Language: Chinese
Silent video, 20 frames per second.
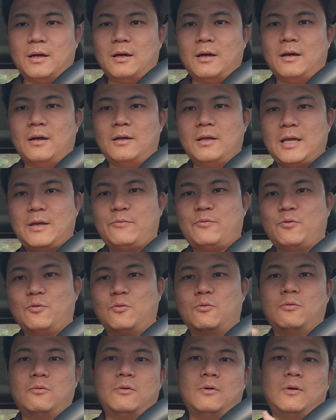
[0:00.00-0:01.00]
的衣
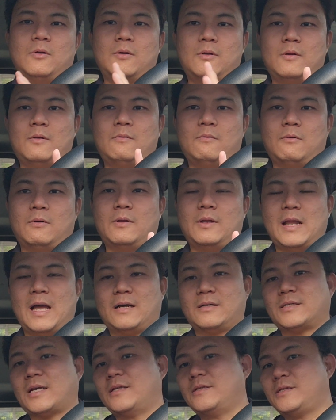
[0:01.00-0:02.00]
服，我
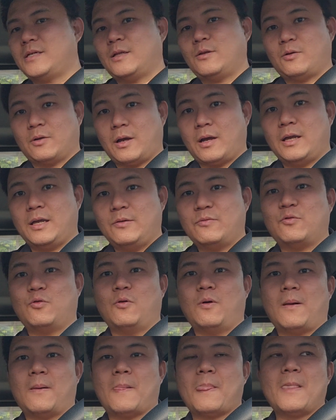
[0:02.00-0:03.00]
两三件同样衣服，
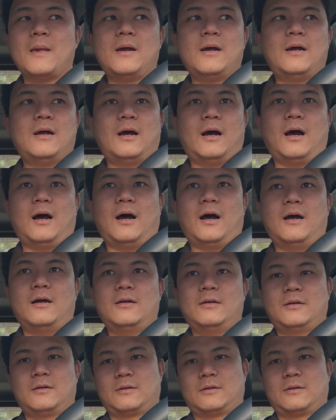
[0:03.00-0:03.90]
啊，